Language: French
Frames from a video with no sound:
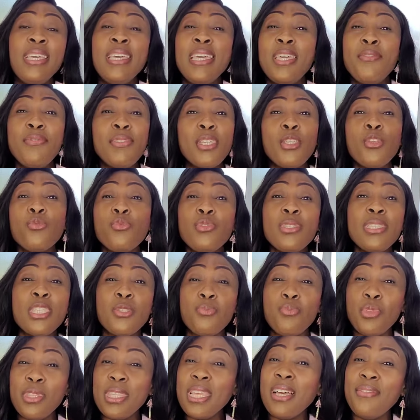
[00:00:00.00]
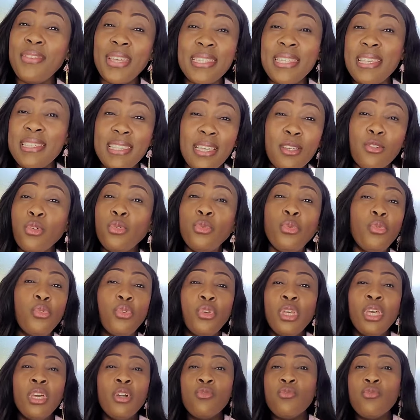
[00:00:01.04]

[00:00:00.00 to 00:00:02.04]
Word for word: évitez de vous disputer avec des inconnus.